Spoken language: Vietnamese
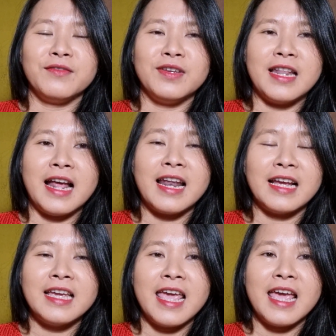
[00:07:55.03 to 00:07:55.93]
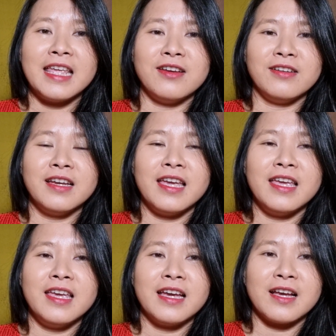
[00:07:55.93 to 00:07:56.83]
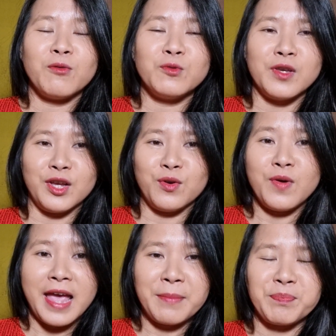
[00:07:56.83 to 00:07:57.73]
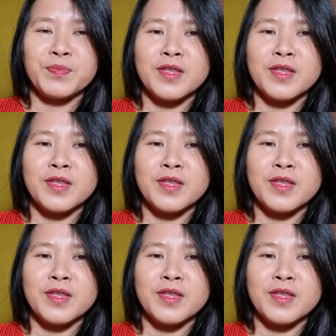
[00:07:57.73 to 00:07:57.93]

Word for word: vì đã lắng nghe những cái à, câu chuyện của em